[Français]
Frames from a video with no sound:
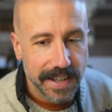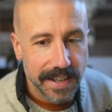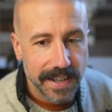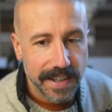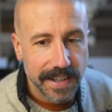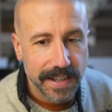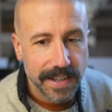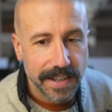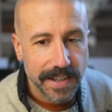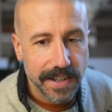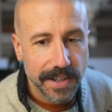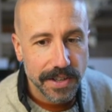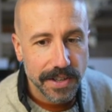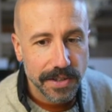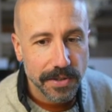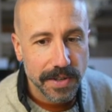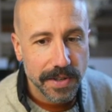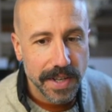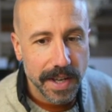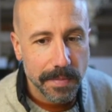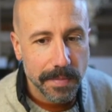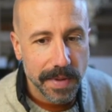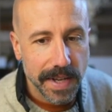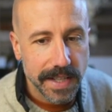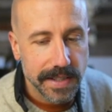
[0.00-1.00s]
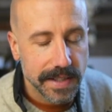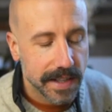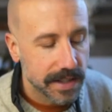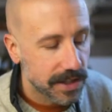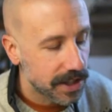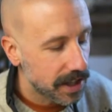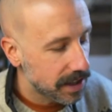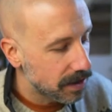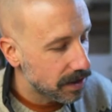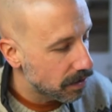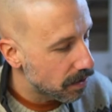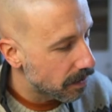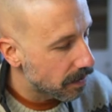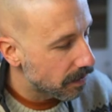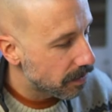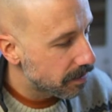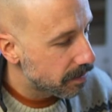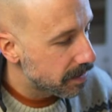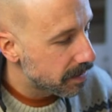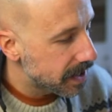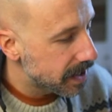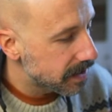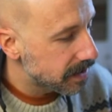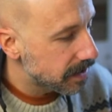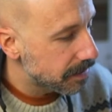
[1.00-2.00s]
le, truc apparaisse dans le chat. Donc, on va
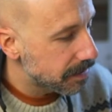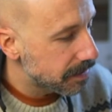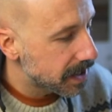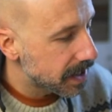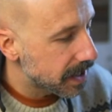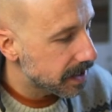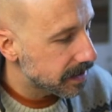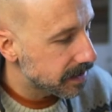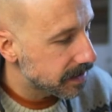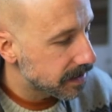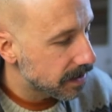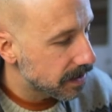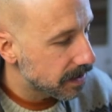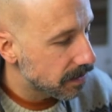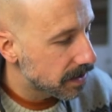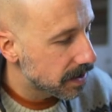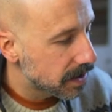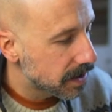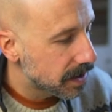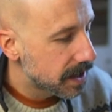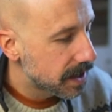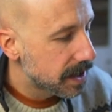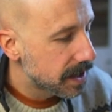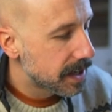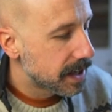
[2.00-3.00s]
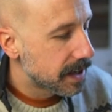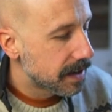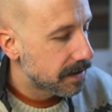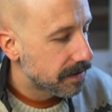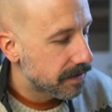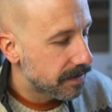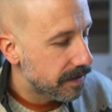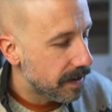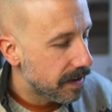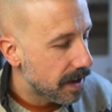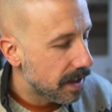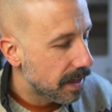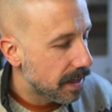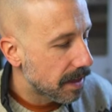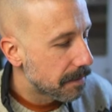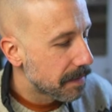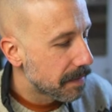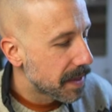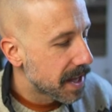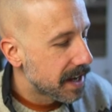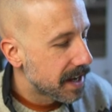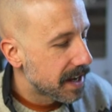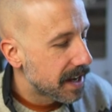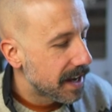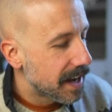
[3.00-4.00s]
oublier ça, mes questions. Fell.
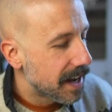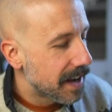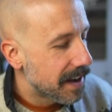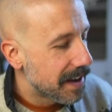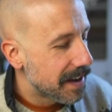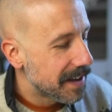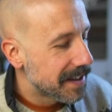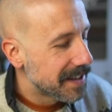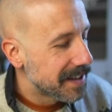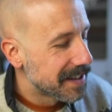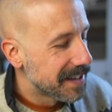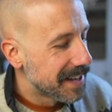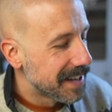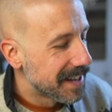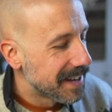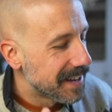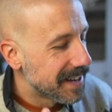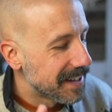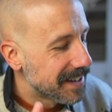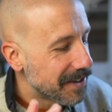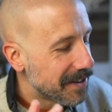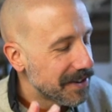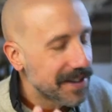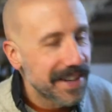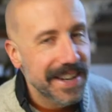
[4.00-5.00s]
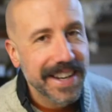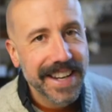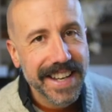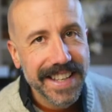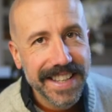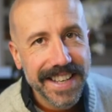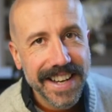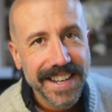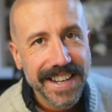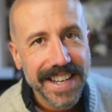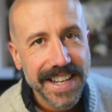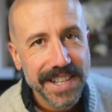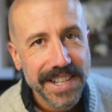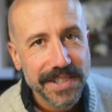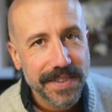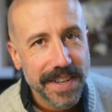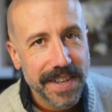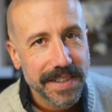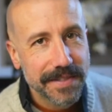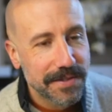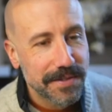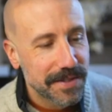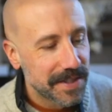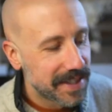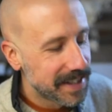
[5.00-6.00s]
Euh, donc, le ré Rien, je
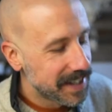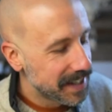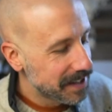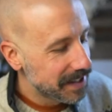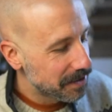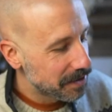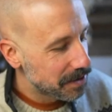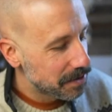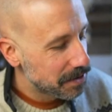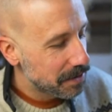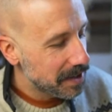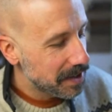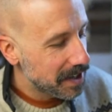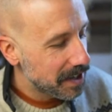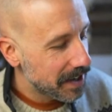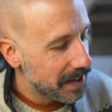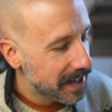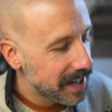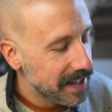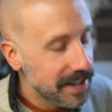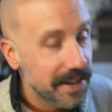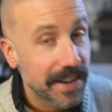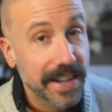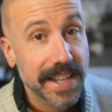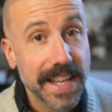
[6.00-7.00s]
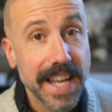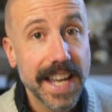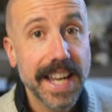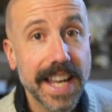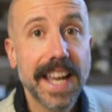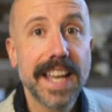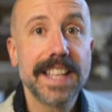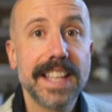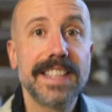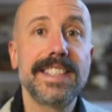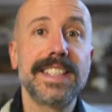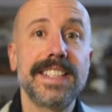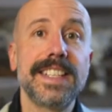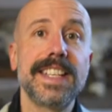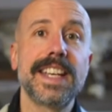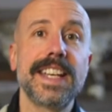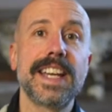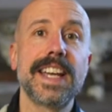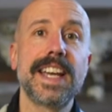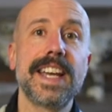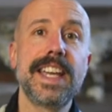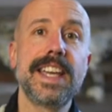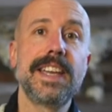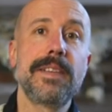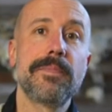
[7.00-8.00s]
vais vous le dire tout de suite, le ré Rien est
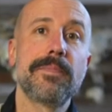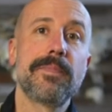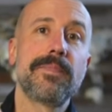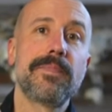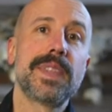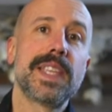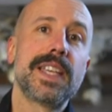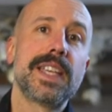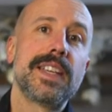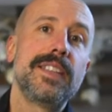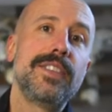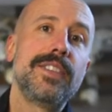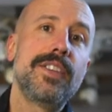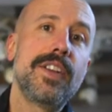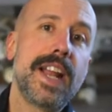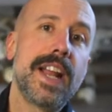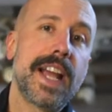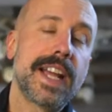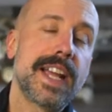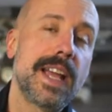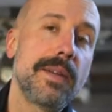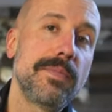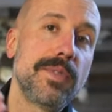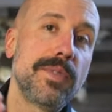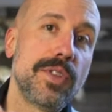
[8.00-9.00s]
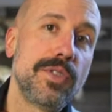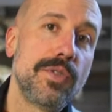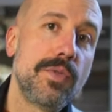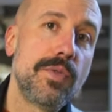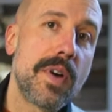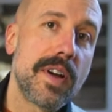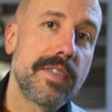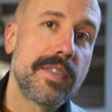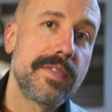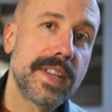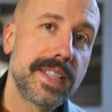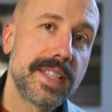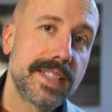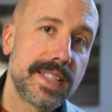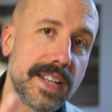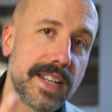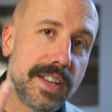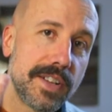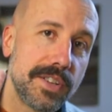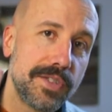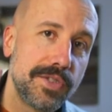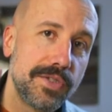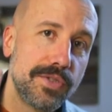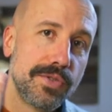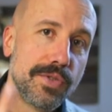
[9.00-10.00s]
tiré de la gamme de Do. En fait, c'est
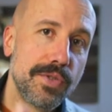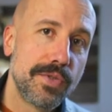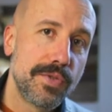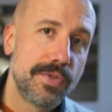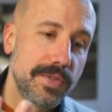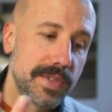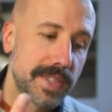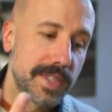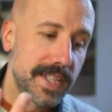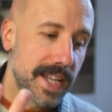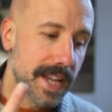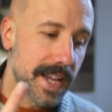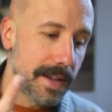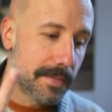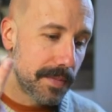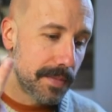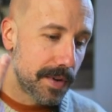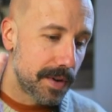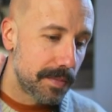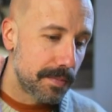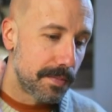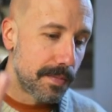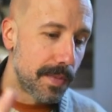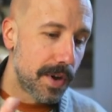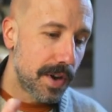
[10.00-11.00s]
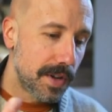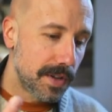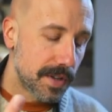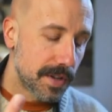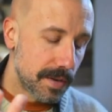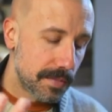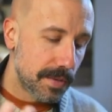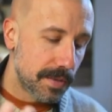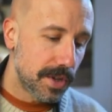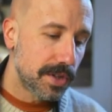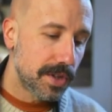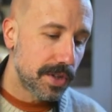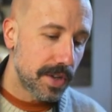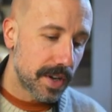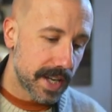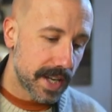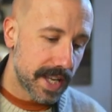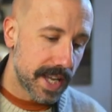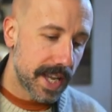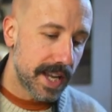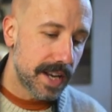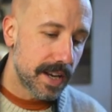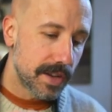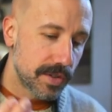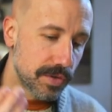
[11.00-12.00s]
le deuxième mode, le mode
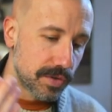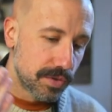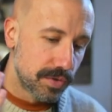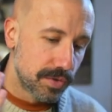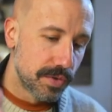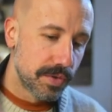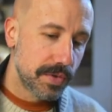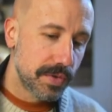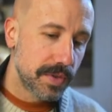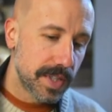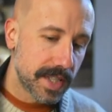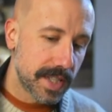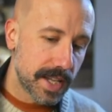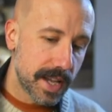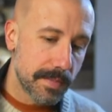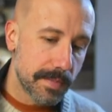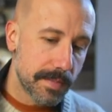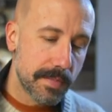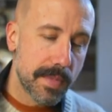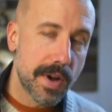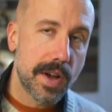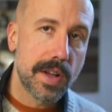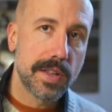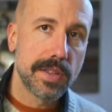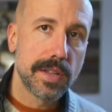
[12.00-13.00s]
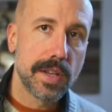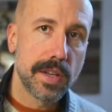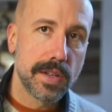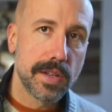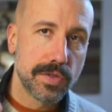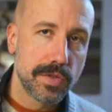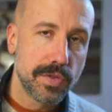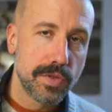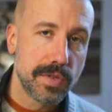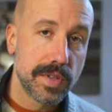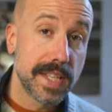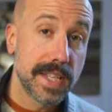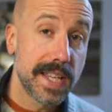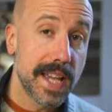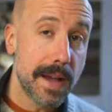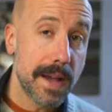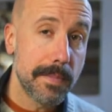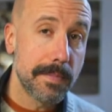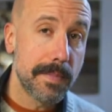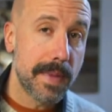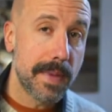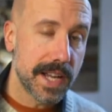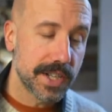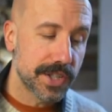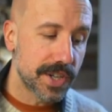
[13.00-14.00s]
dorien, le deuxième mode d'une
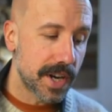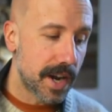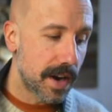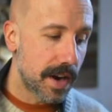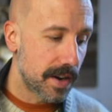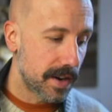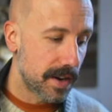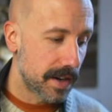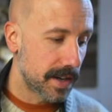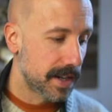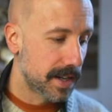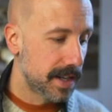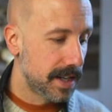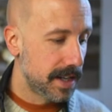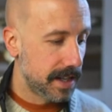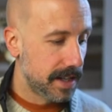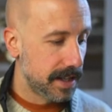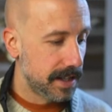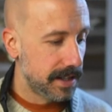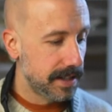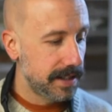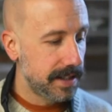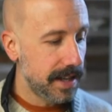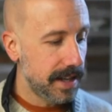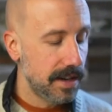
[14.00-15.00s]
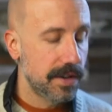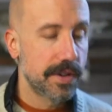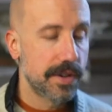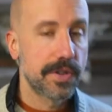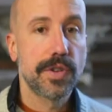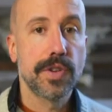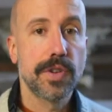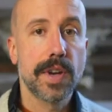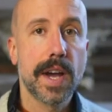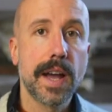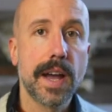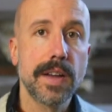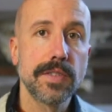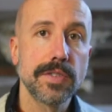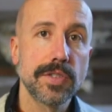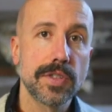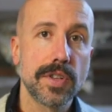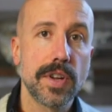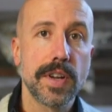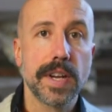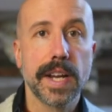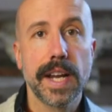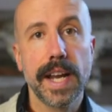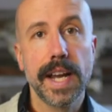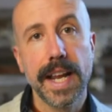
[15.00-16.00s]
gamme majeure. Ici, en
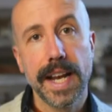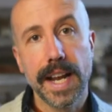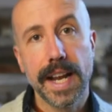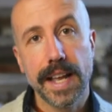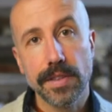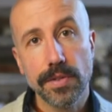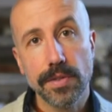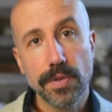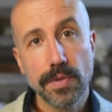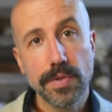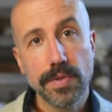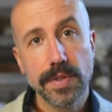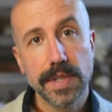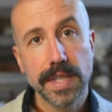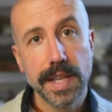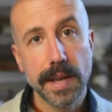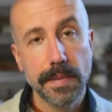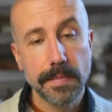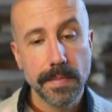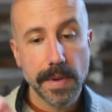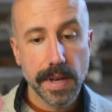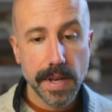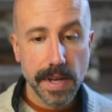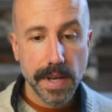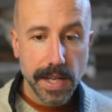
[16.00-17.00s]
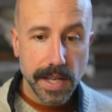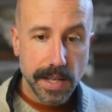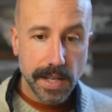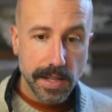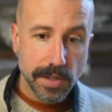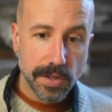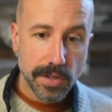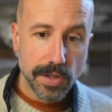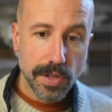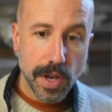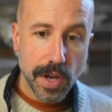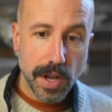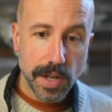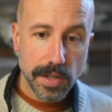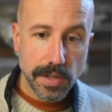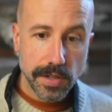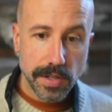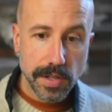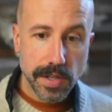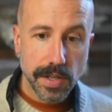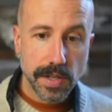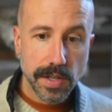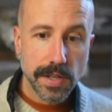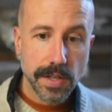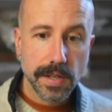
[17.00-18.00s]
l'occurrence, le Ré est la deuxième
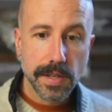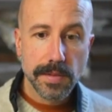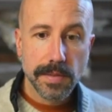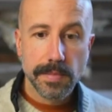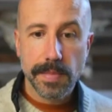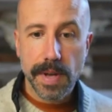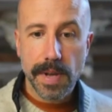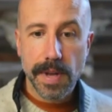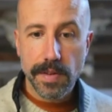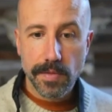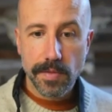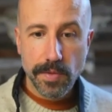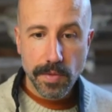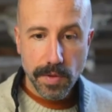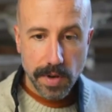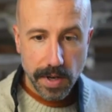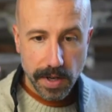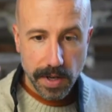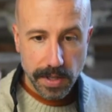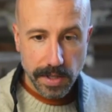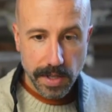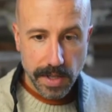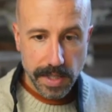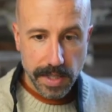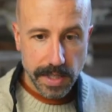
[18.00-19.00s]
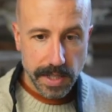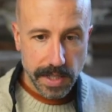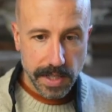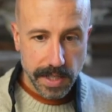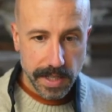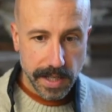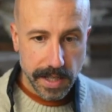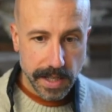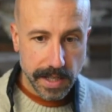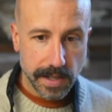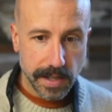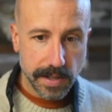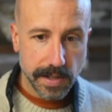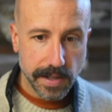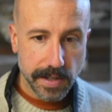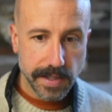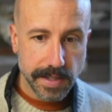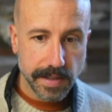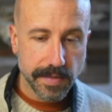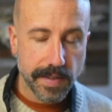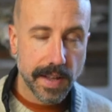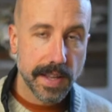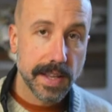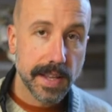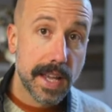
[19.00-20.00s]
note. Bravo, euh, Denis et euh,
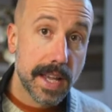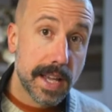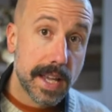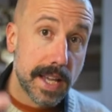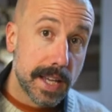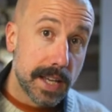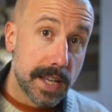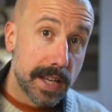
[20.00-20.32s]
Stéphane.